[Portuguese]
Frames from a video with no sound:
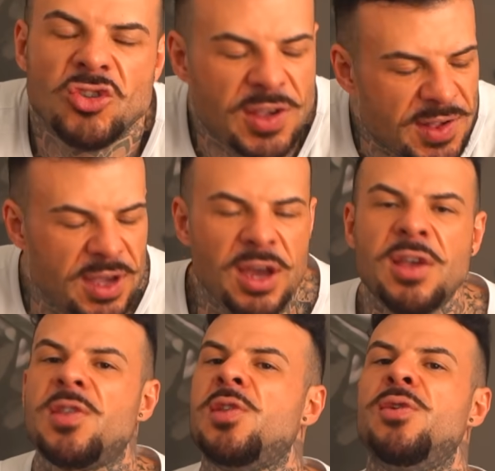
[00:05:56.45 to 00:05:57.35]

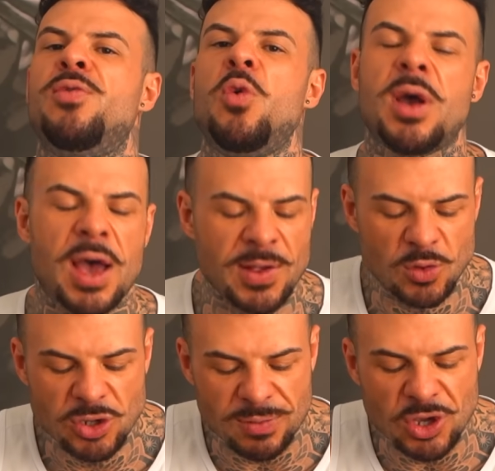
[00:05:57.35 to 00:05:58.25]
Descansa, se for o
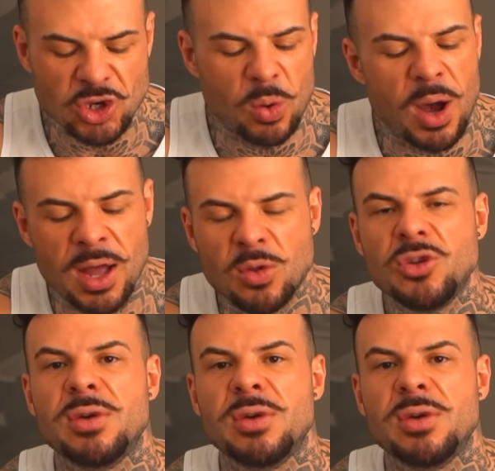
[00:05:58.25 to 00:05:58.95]
caso, dia 24,